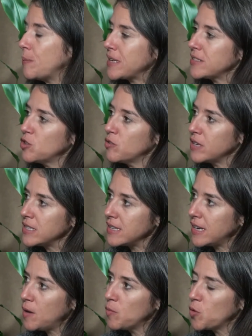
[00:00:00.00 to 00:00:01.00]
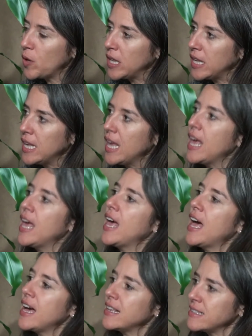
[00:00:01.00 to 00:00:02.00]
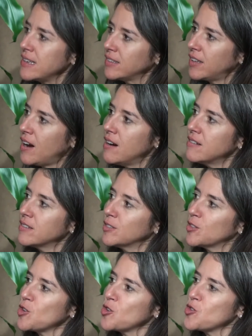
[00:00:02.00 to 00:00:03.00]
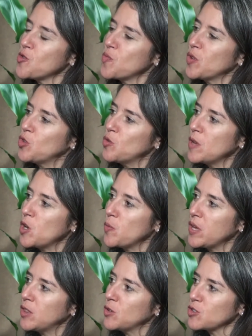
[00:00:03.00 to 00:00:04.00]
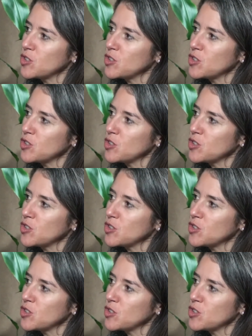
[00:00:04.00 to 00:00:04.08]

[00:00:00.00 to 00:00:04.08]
On est passé de 25 employés à 130 euh, depuis 2008.